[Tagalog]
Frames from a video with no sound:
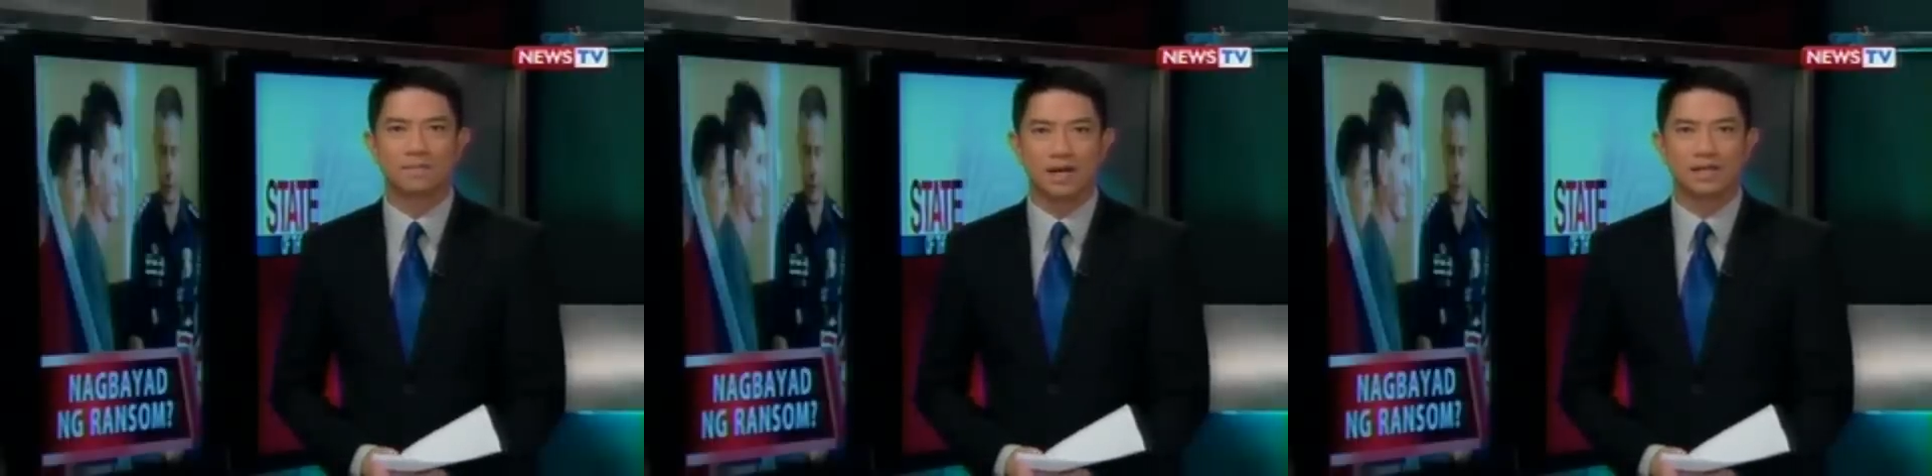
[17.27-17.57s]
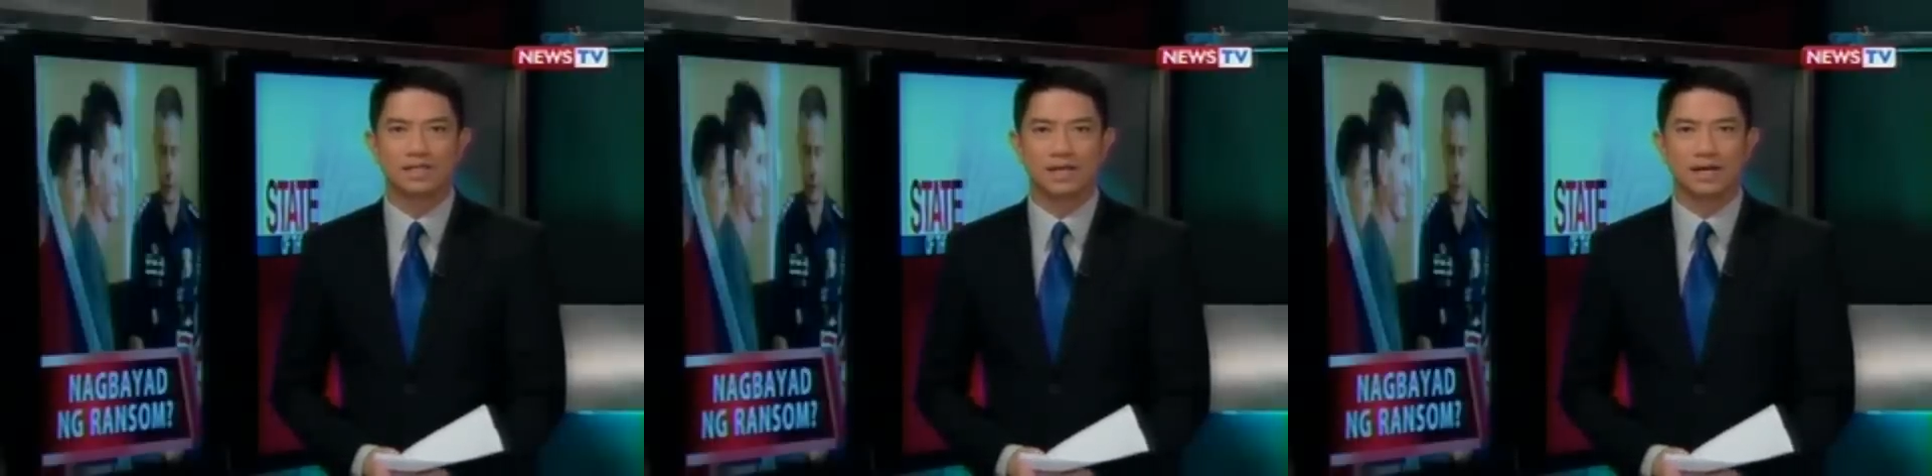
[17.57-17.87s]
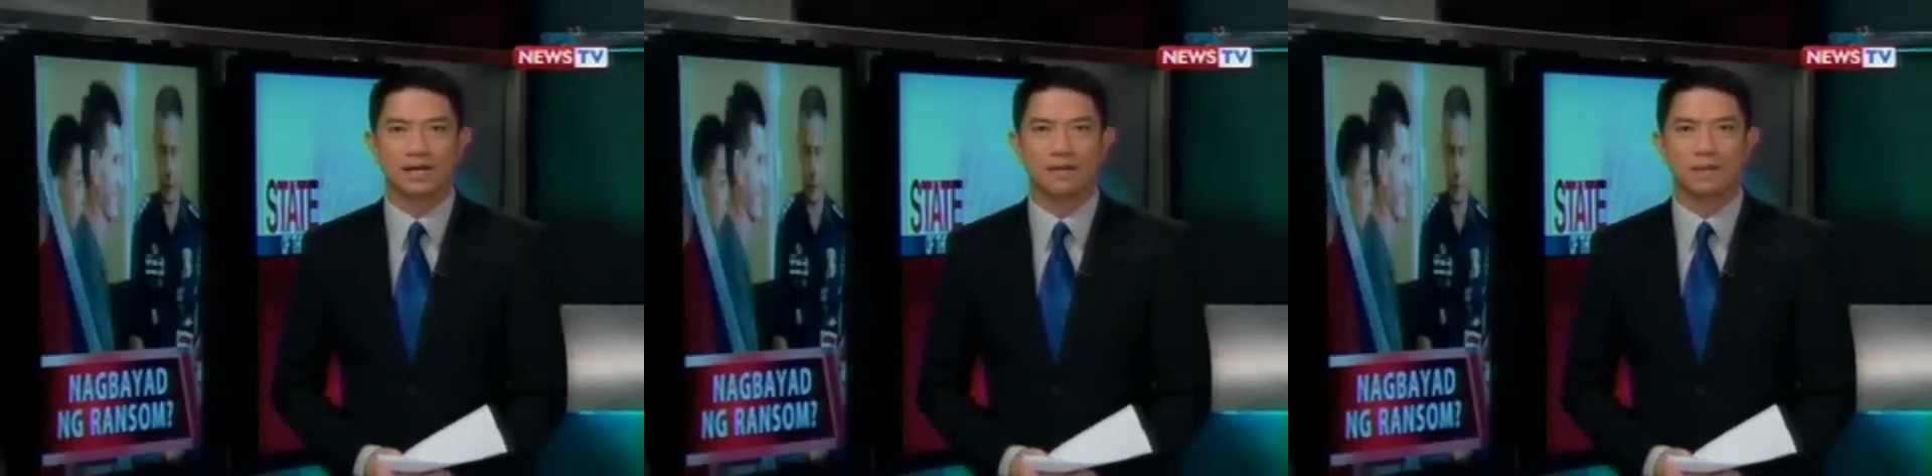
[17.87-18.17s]
policy
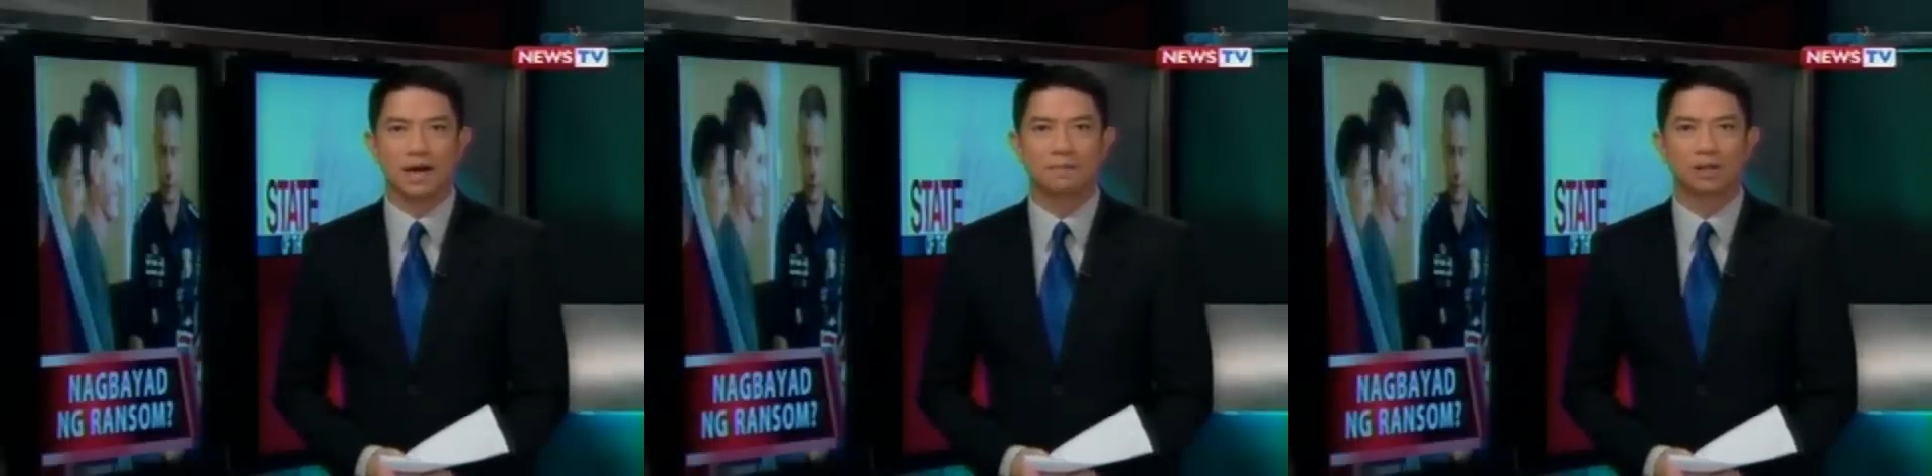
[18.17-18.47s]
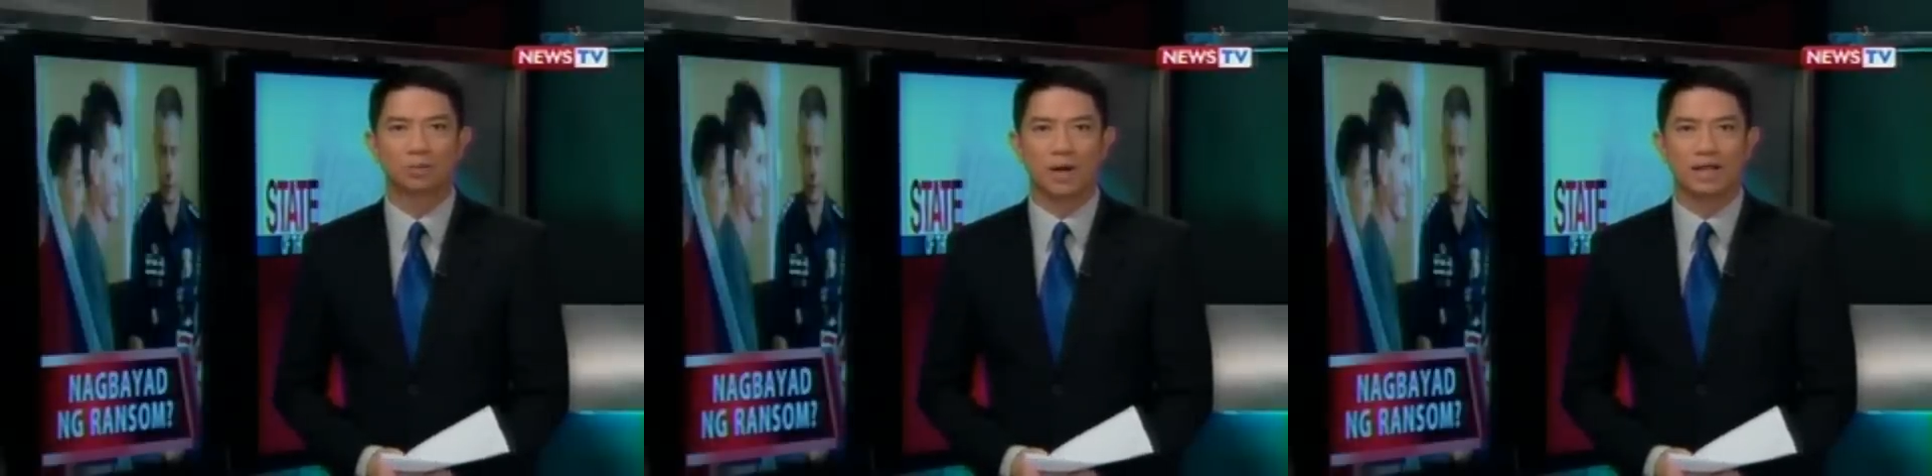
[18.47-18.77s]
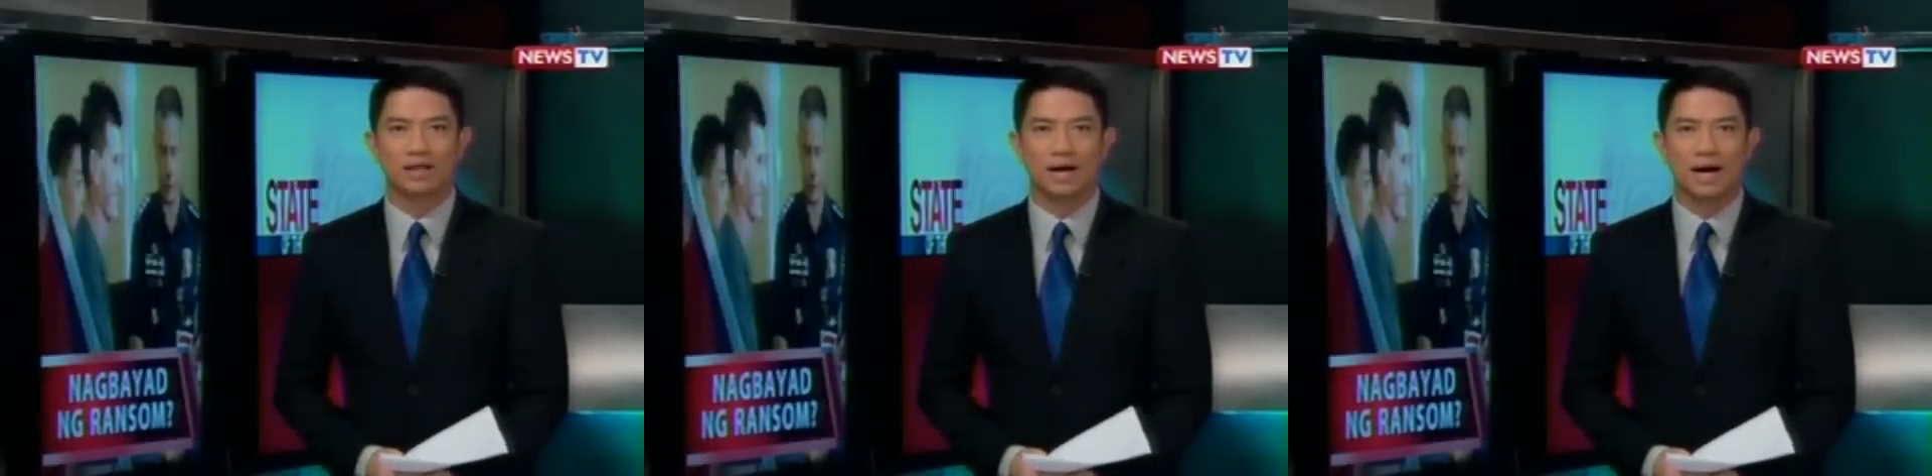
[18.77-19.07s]
na ipinapatupad ng